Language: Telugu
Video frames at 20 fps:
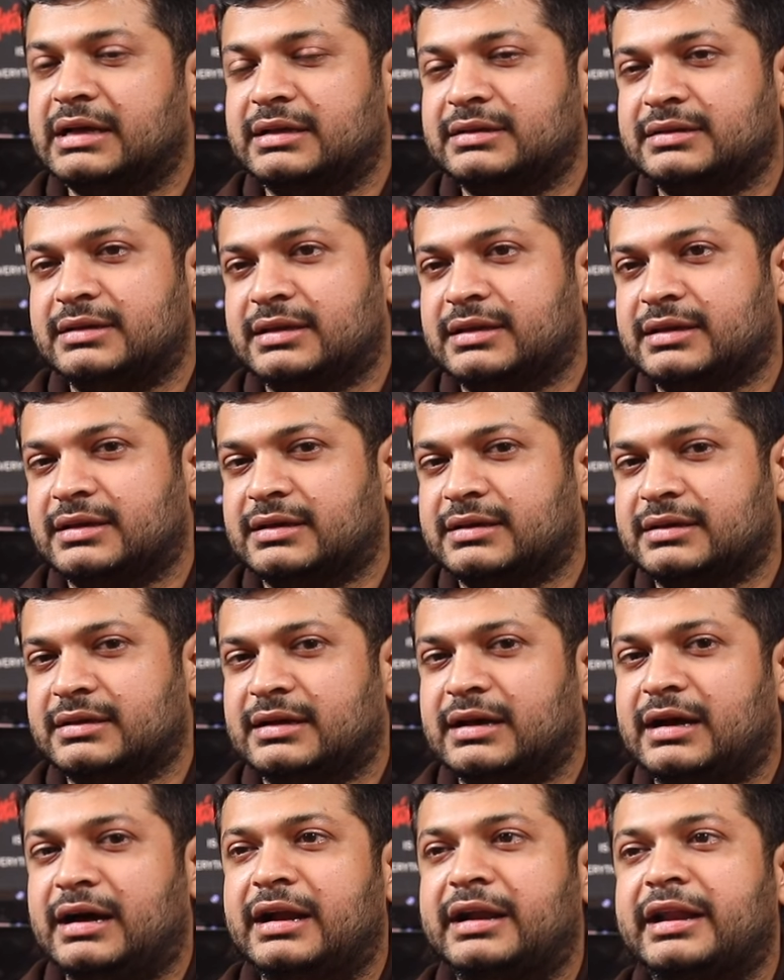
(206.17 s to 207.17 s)
అంటే
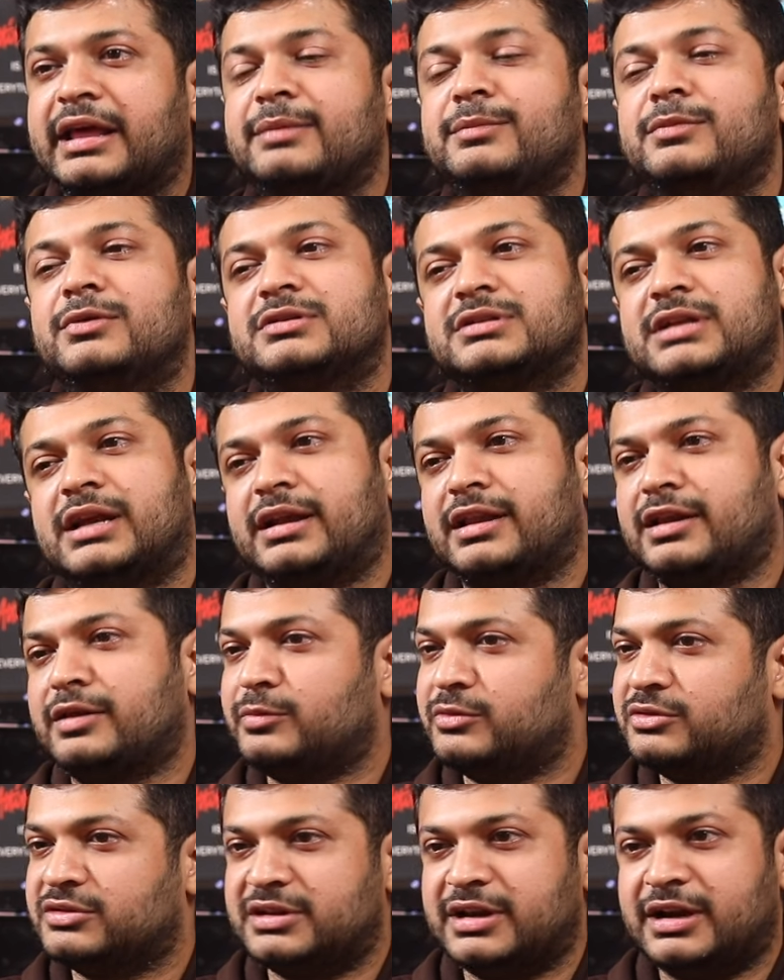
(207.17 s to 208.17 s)
ఆ టైంలో స్టార్ట్ అయిన
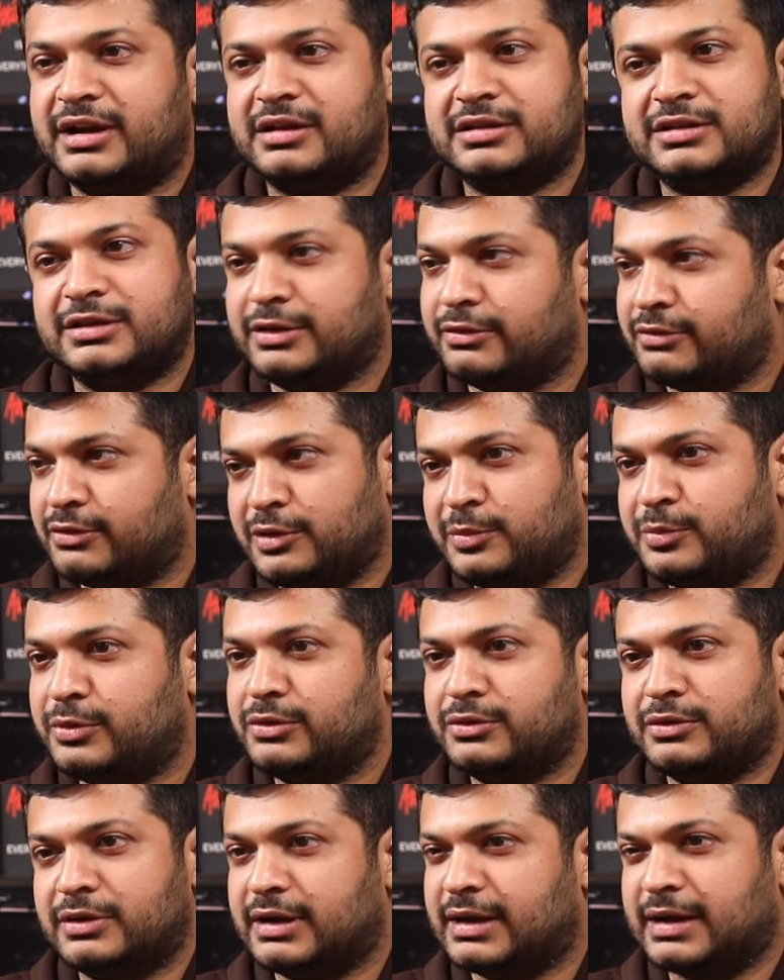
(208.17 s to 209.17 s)
మ్యూజిక్ డైరెక్టర్స్ ఎవరు
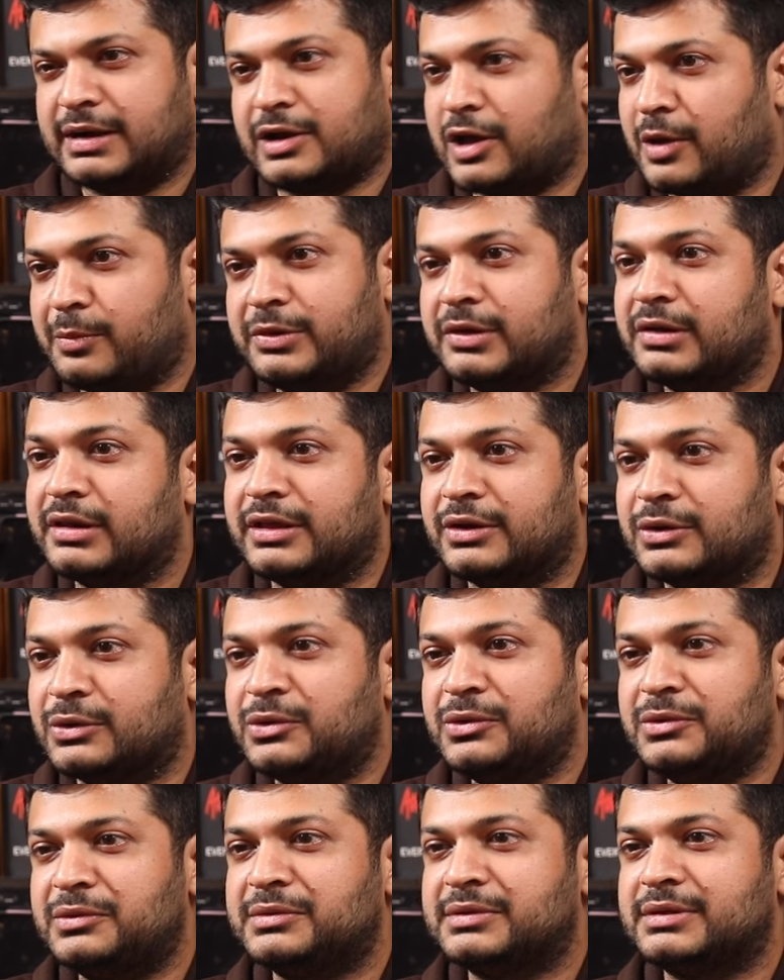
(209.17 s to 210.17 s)
ఇప్పుడు టాప్లో లేరు
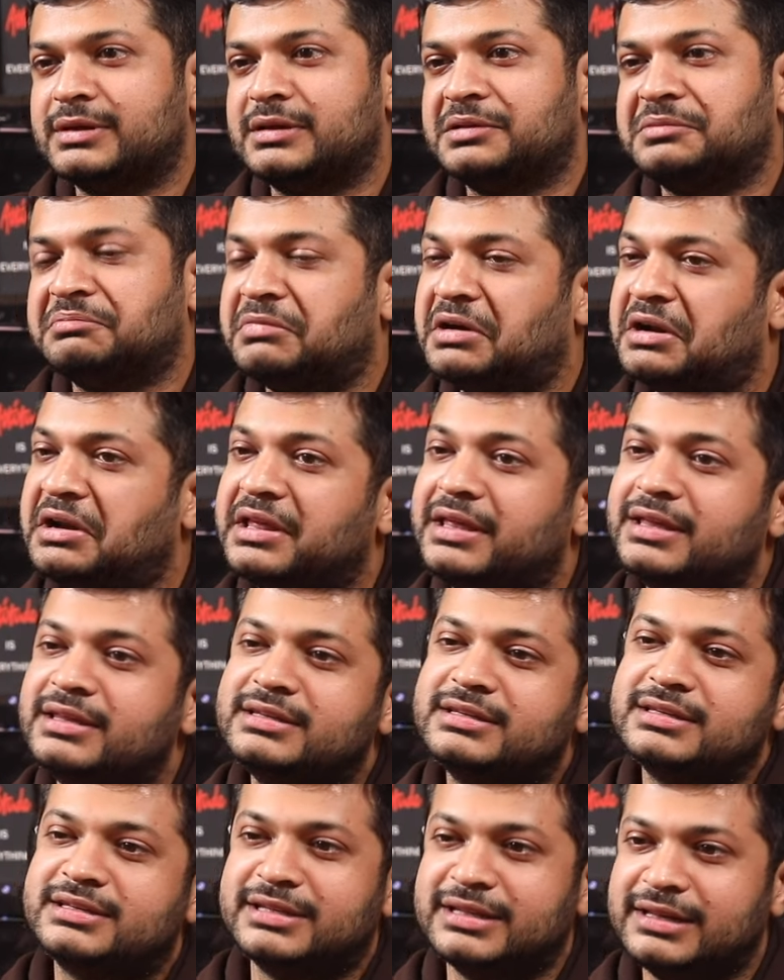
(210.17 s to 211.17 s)
బట్ హీ
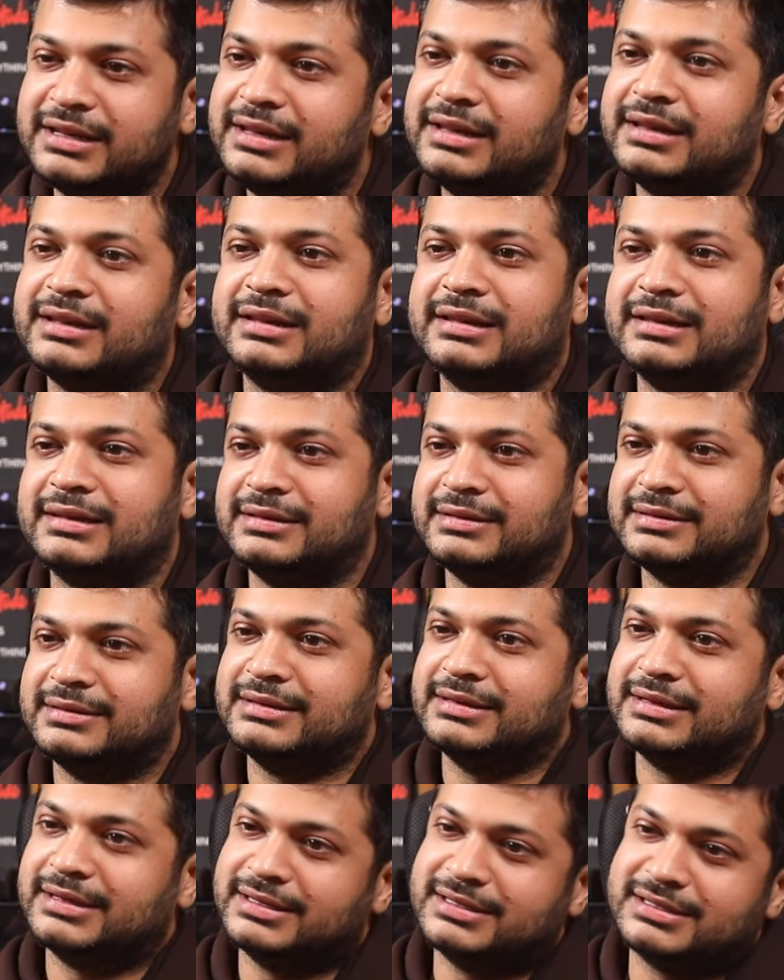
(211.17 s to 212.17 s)
స్టిల్
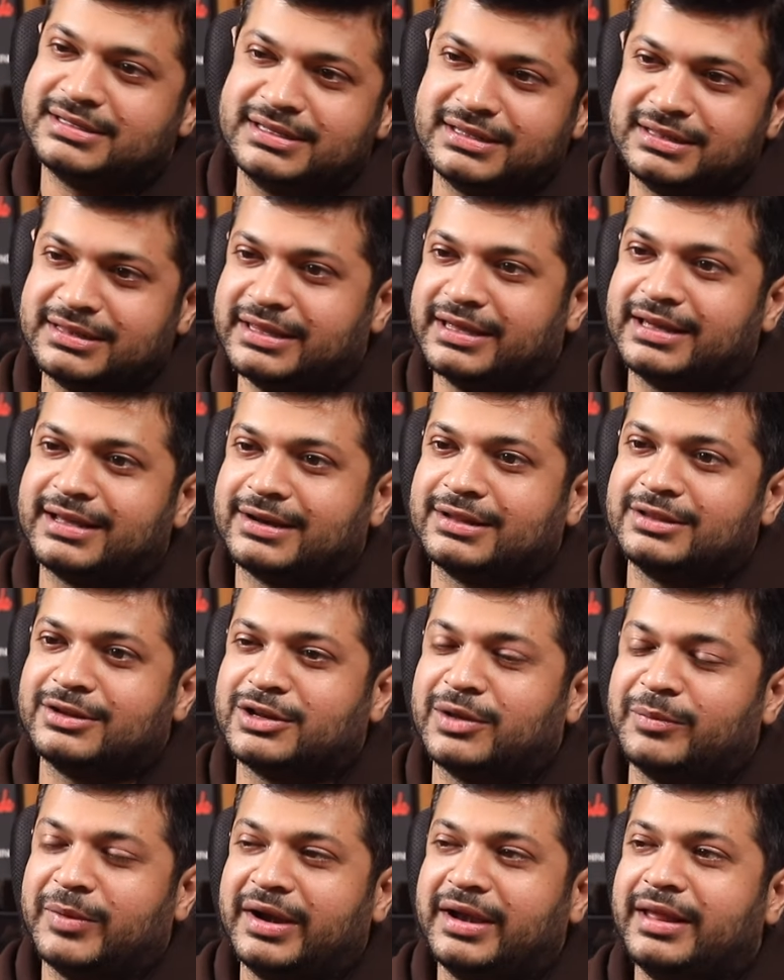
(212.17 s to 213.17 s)
హీ స్టిల్ దేర్ అట్ ద
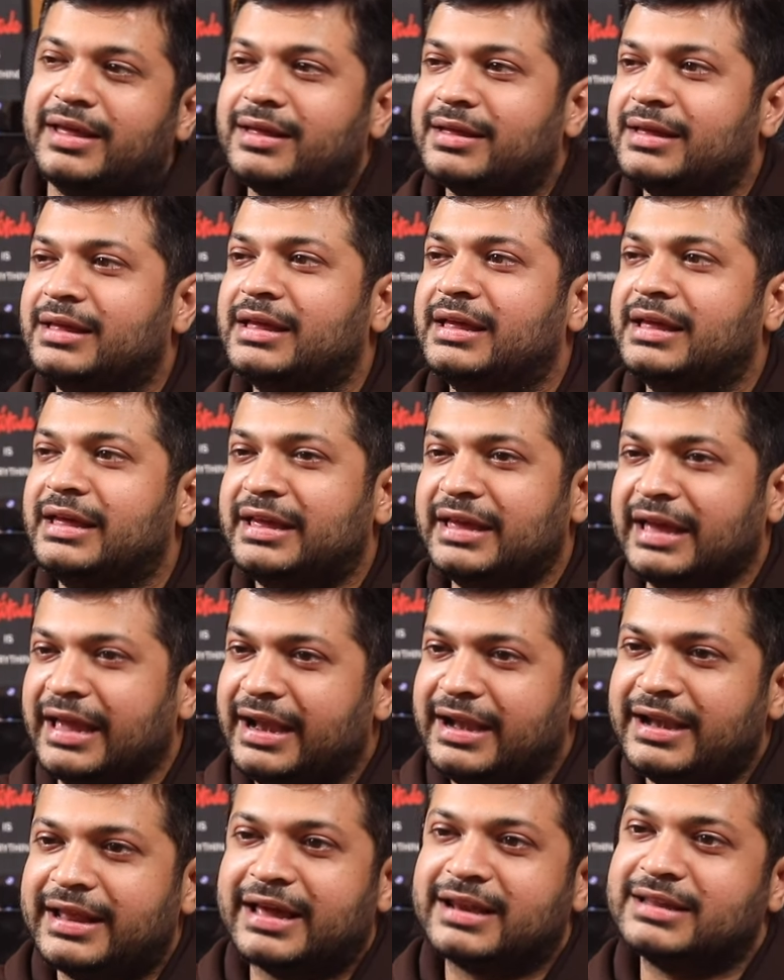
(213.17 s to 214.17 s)
టాప్ అంటే
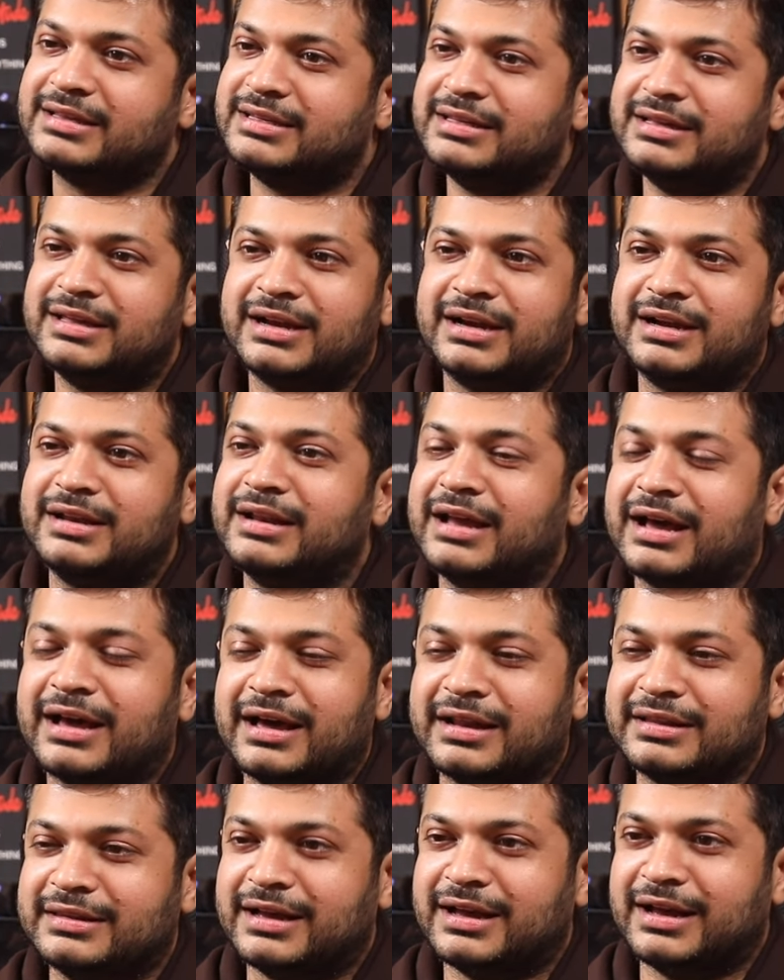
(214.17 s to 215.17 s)
ఏంటి ఆయన సీక్రెట్ నాకు
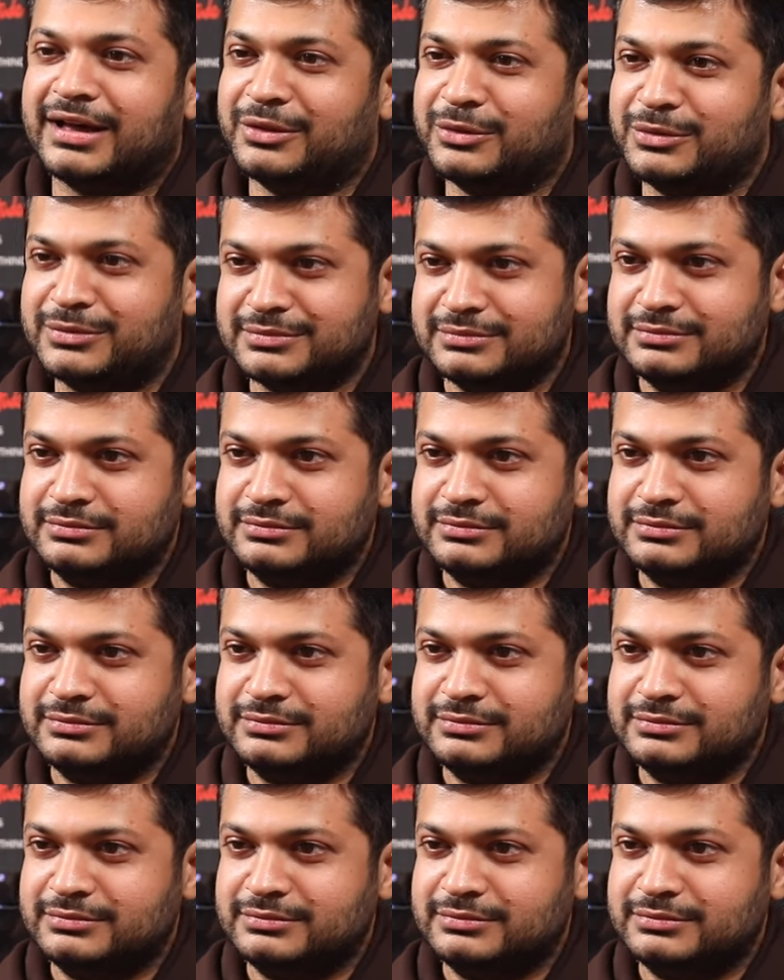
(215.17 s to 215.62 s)
అర్థం కాదు